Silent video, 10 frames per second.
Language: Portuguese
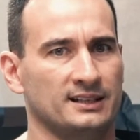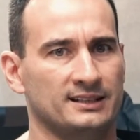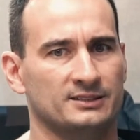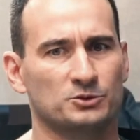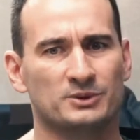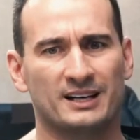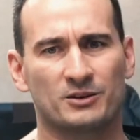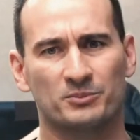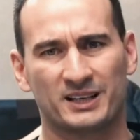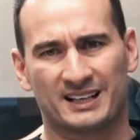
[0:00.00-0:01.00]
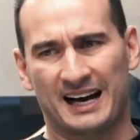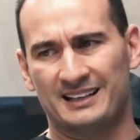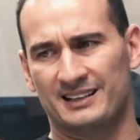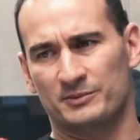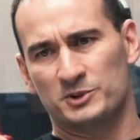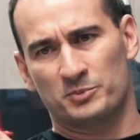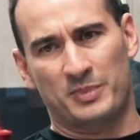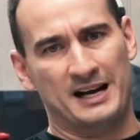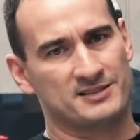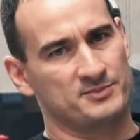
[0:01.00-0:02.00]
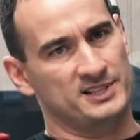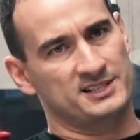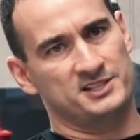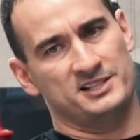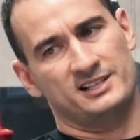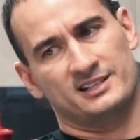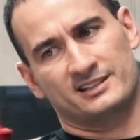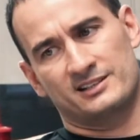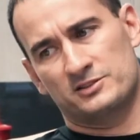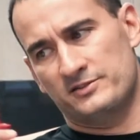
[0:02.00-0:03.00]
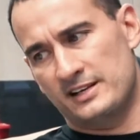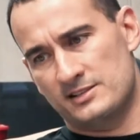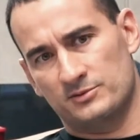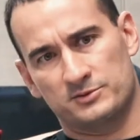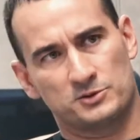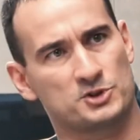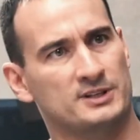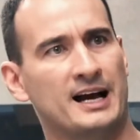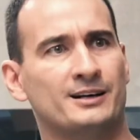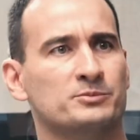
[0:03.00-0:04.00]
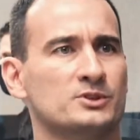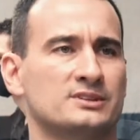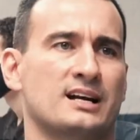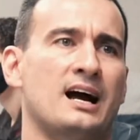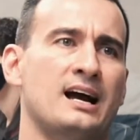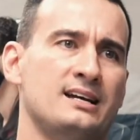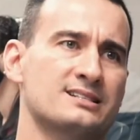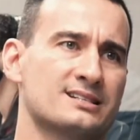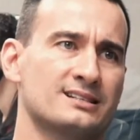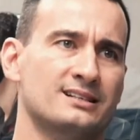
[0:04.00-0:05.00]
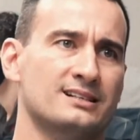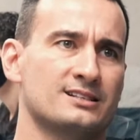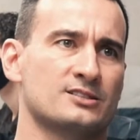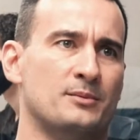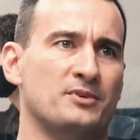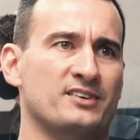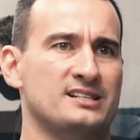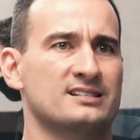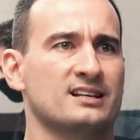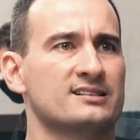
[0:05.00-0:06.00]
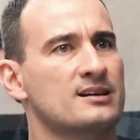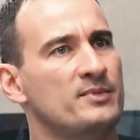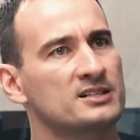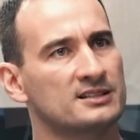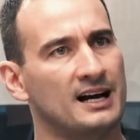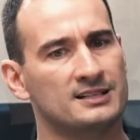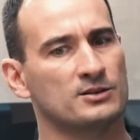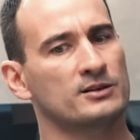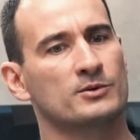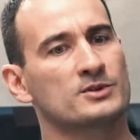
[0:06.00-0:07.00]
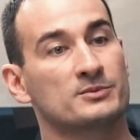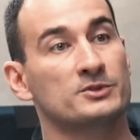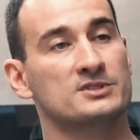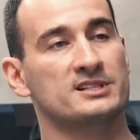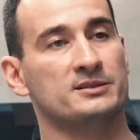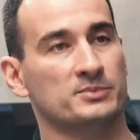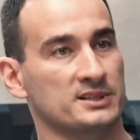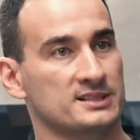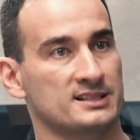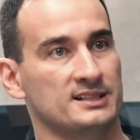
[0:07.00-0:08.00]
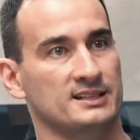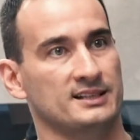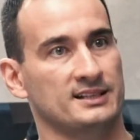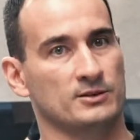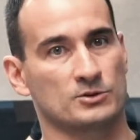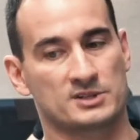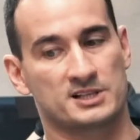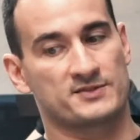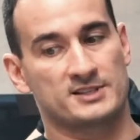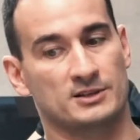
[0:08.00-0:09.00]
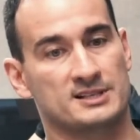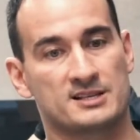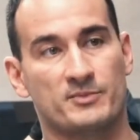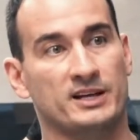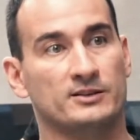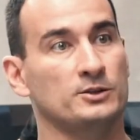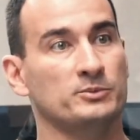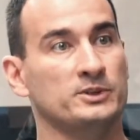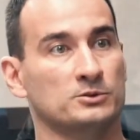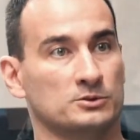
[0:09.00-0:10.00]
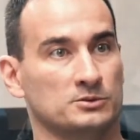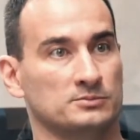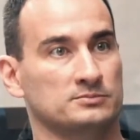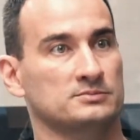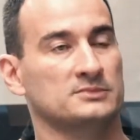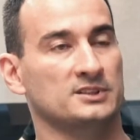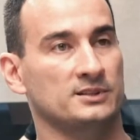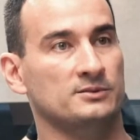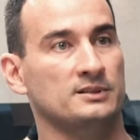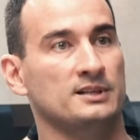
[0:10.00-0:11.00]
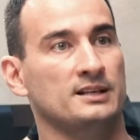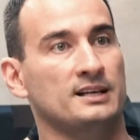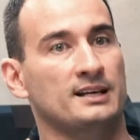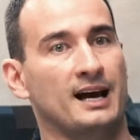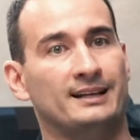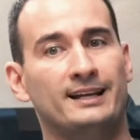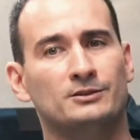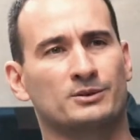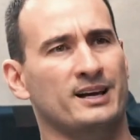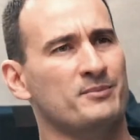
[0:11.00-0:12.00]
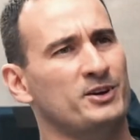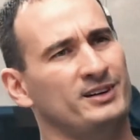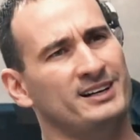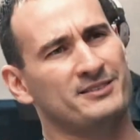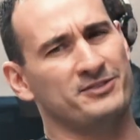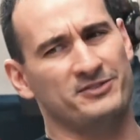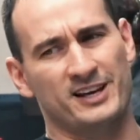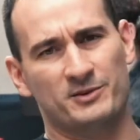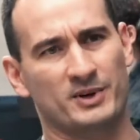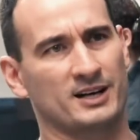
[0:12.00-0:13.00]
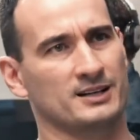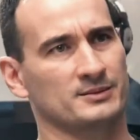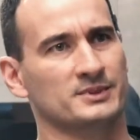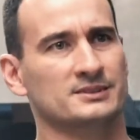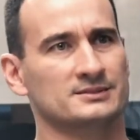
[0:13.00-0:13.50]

E tudo era complicado, era muito fácil, me exigia que eu tivesse um funcionário por trás só para fazer esse lançamento de dados, eu queria uma coisa muito simples, que eu conseguisse fazer o lançamento em um minuto, entendeu? Uhum. Além do que a maioria era feio pra caramba.